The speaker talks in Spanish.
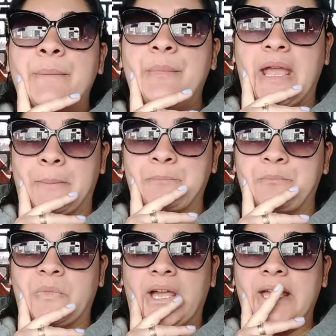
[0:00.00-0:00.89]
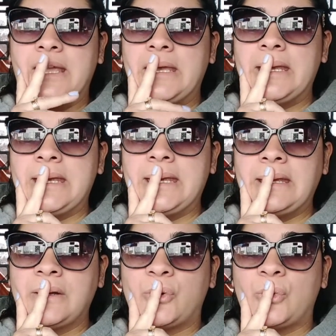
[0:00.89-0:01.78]
Bien,
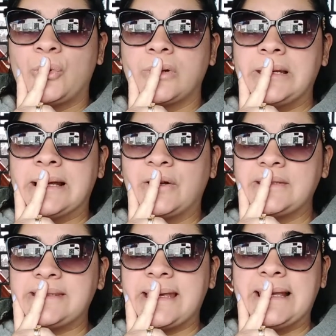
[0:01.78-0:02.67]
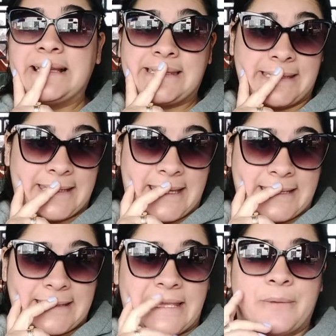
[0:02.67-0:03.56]
eh, la cosa es la
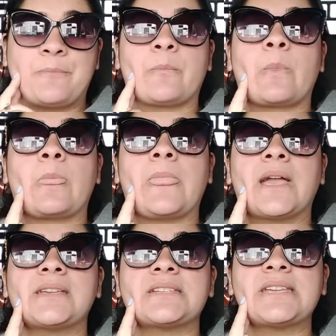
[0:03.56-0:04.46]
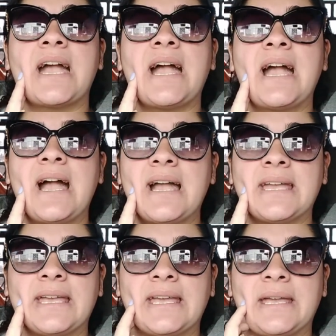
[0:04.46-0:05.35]
siguiente. Ya
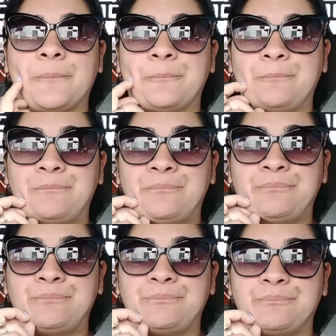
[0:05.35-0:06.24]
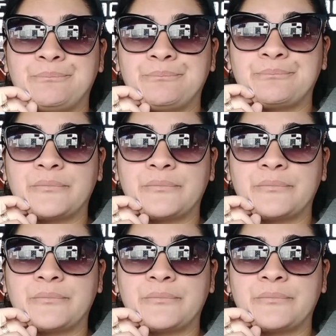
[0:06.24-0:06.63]
em,